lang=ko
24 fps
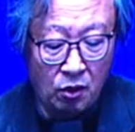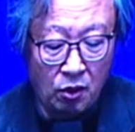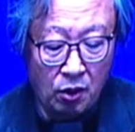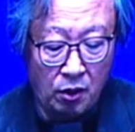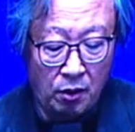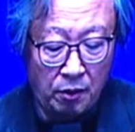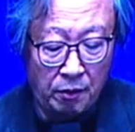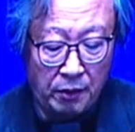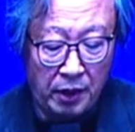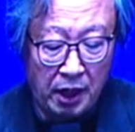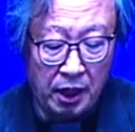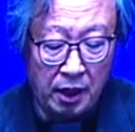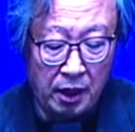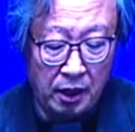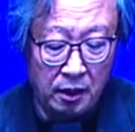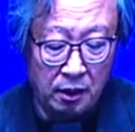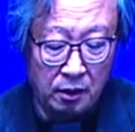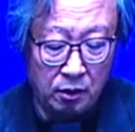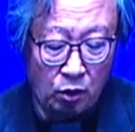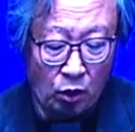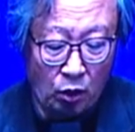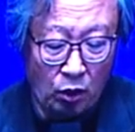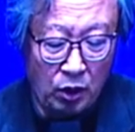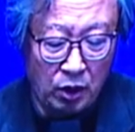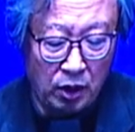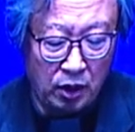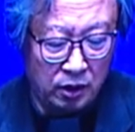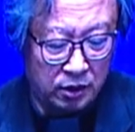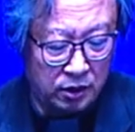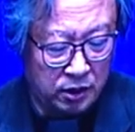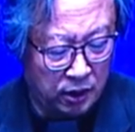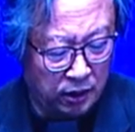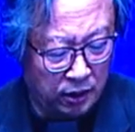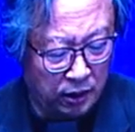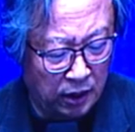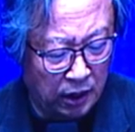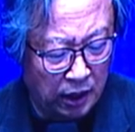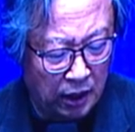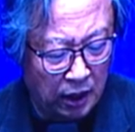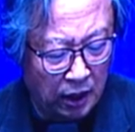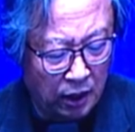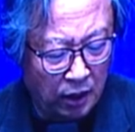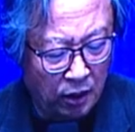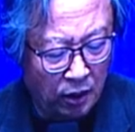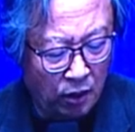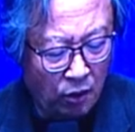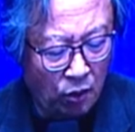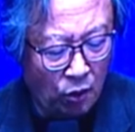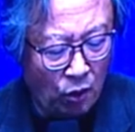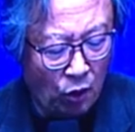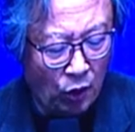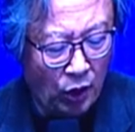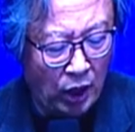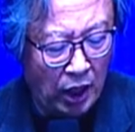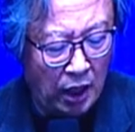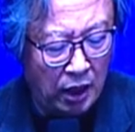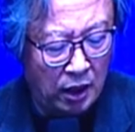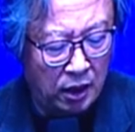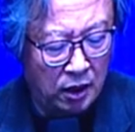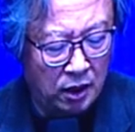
머리를 돌린 것은 고향을